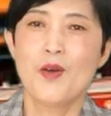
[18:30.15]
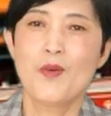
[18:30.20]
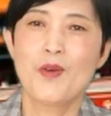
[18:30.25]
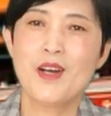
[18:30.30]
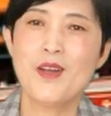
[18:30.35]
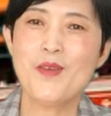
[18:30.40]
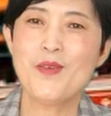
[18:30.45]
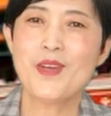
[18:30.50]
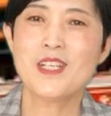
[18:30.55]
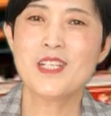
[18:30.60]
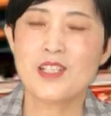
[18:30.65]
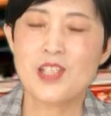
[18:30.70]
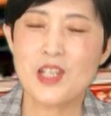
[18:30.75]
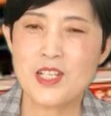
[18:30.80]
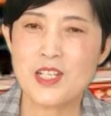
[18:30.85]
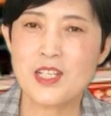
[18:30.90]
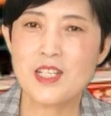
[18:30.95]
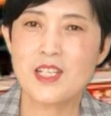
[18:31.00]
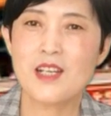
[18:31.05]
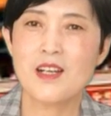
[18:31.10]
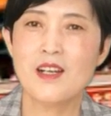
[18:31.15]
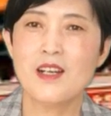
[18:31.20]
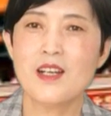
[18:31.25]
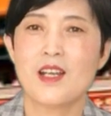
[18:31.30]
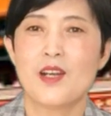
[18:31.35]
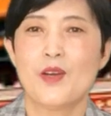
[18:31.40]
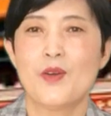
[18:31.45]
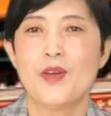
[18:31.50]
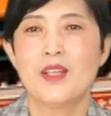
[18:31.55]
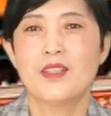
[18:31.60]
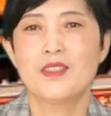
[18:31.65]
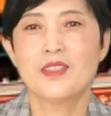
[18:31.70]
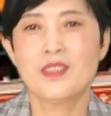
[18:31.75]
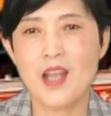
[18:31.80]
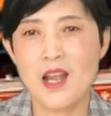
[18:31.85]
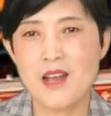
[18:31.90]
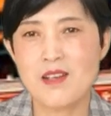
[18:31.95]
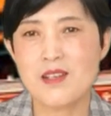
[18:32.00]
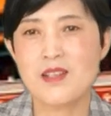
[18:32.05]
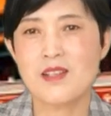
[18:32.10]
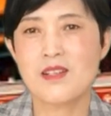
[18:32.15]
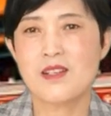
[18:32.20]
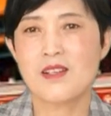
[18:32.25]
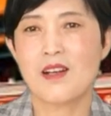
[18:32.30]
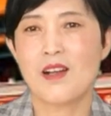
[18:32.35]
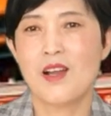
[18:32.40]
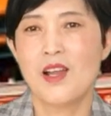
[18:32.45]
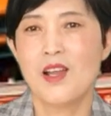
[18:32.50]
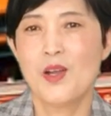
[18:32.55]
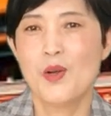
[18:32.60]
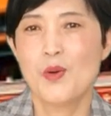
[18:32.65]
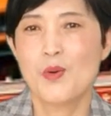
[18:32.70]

我认为这是一个理论，但是